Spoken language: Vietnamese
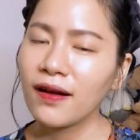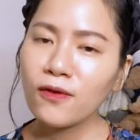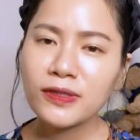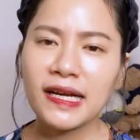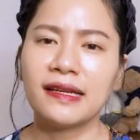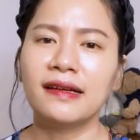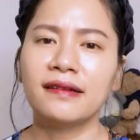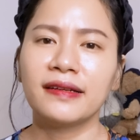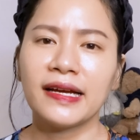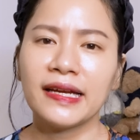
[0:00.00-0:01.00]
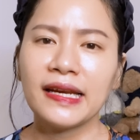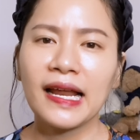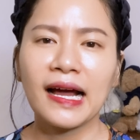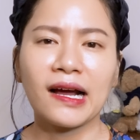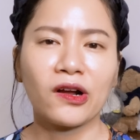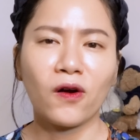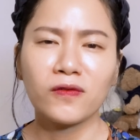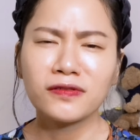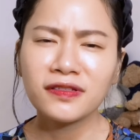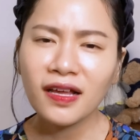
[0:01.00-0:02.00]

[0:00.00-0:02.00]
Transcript: Câu trả lời đấy là có